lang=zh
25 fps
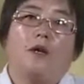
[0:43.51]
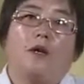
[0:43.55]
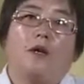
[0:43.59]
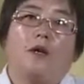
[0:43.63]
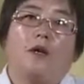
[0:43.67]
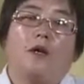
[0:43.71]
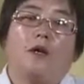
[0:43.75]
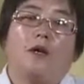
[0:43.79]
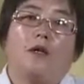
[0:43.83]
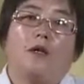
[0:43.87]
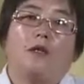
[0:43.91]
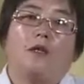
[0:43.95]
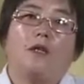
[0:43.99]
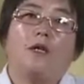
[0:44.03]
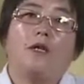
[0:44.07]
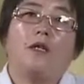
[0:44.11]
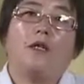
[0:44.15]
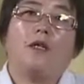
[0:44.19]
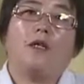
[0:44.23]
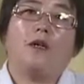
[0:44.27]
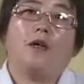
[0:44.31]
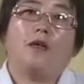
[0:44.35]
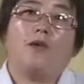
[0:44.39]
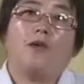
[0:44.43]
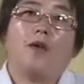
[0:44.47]
呃，三
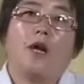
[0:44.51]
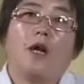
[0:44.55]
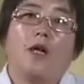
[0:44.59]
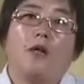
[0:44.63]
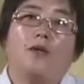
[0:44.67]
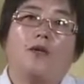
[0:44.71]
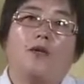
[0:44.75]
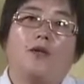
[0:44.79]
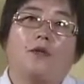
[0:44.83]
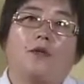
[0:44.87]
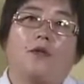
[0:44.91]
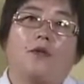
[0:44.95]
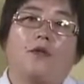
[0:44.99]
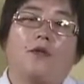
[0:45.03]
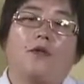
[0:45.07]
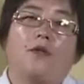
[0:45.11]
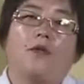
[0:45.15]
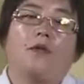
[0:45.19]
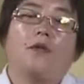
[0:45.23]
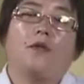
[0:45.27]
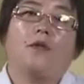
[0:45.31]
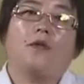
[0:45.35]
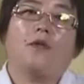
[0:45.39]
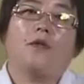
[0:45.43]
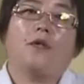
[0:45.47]
级高血压就是
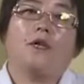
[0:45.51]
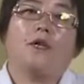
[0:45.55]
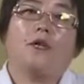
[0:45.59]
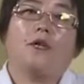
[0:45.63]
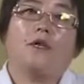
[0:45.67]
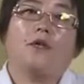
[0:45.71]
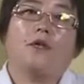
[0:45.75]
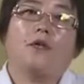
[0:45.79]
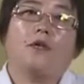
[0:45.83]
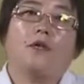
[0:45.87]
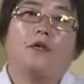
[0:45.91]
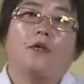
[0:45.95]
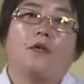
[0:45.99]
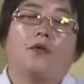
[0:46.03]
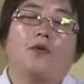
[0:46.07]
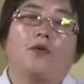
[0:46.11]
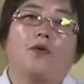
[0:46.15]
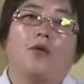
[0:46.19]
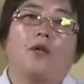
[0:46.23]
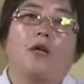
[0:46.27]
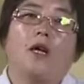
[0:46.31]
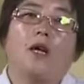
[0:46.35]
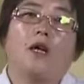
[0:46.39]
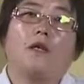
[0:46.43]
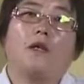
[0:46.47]
指那个收
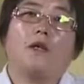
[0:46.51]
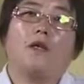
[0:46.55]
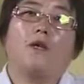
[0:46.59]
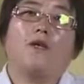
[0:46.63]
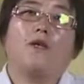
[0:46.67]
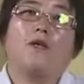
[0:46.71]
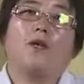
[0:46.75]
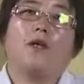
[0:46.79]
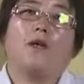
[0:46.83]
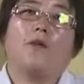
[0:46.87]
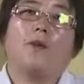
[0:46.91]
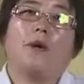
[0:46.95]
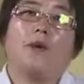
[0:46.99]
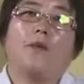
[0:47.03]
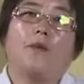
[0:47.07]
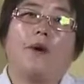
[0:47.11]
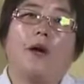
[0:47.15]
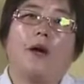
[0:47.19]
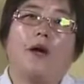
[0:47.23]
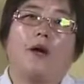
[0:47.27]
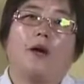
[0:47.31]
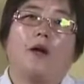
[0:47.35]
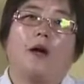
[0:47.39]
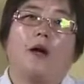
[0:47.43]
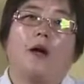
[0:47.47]
缩压超过一百
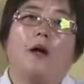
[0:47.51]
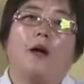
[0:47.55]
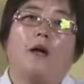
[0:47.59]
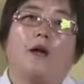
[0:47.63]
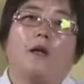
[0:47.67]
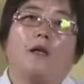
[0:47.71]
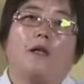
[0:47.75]
八了，